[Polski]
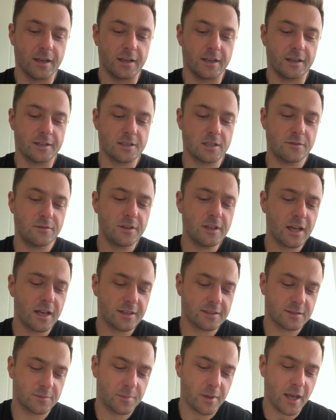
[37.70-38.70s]
Jeżeli wina
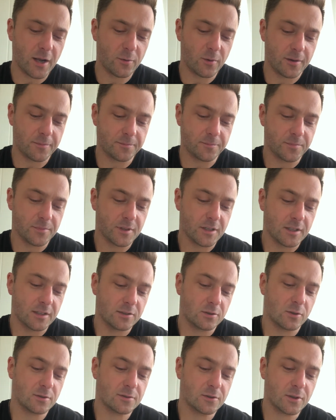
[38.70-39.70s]
jest piekłem,
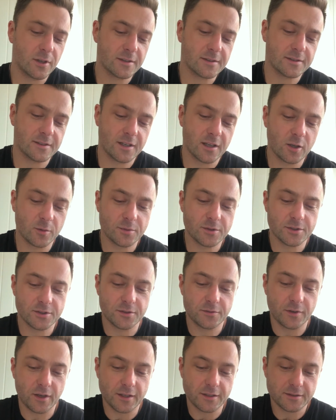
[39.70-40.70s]
to co jest jego
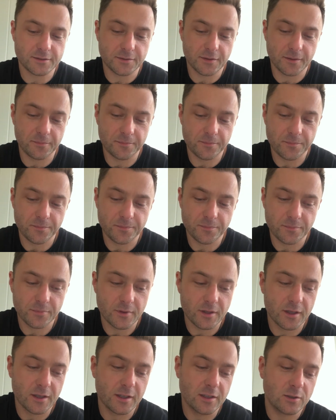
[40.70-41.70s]
przeciwieństwem?
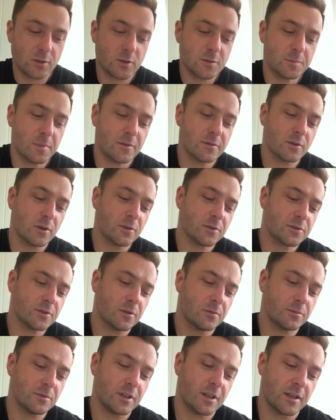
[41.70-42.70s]
To z
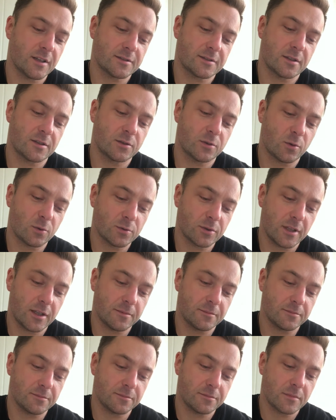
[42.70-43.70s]
pewnością nie jest trudne.
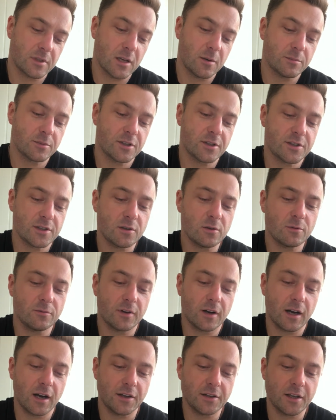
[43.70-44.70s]
Przyczyną
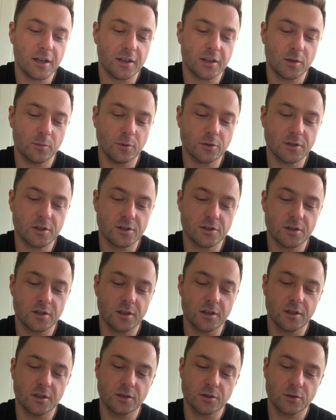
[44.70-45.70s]
wahania, jakie możesz
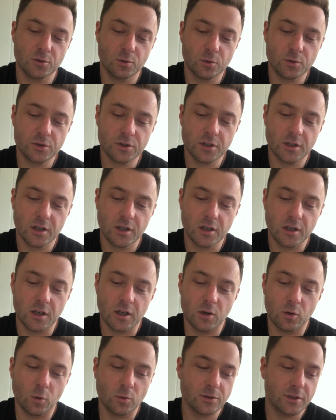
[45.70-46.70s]
czuć,
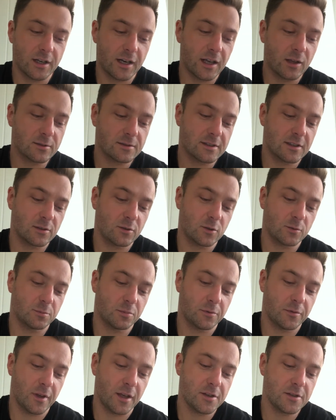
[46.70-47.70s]
udzielając na to
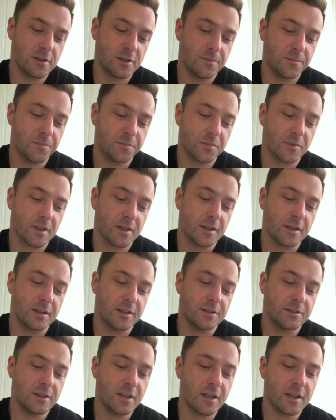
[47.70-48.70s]
odpowiedzi,
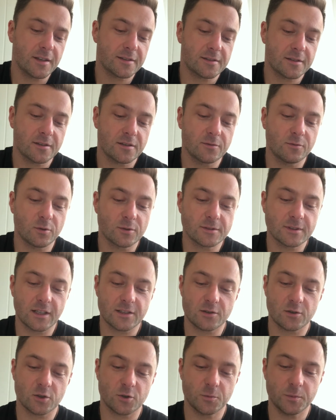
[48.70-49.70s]
nie jest
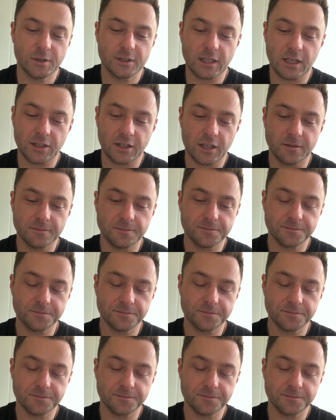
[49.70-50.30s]
dwuznaczność pytania.